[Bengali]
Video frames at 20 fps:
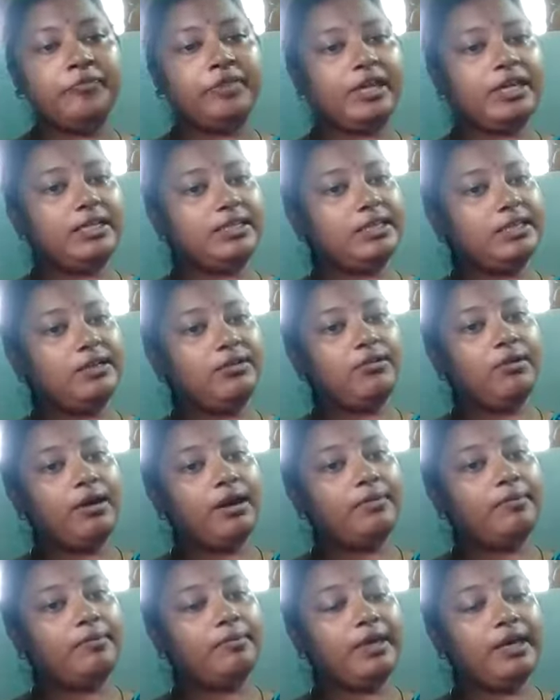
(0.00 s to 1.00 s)
তাহলে সেগুলো
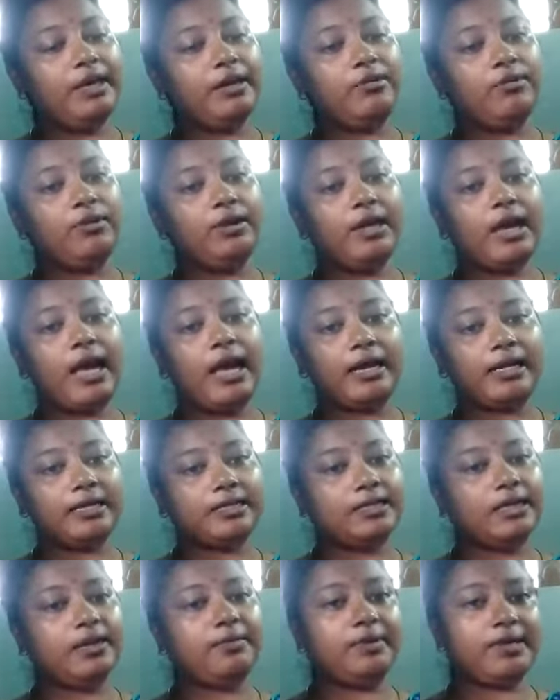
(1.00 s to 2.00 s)
আর মেঘ হয়ে
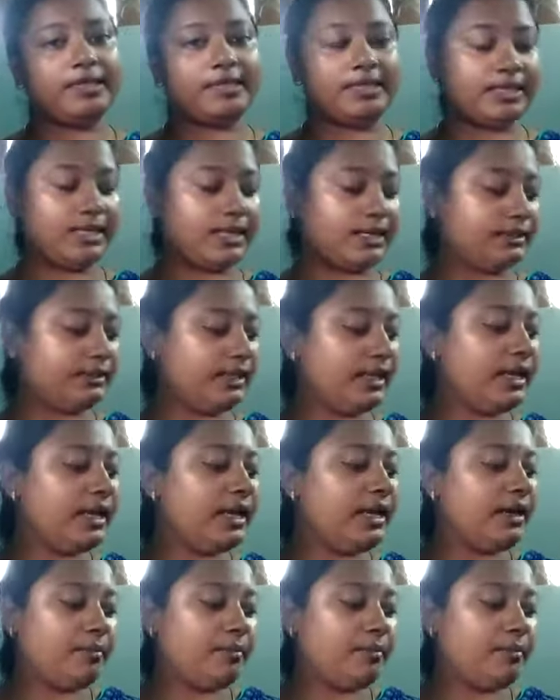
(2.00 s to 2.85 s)
আকাশে আর ভেসে থাকতে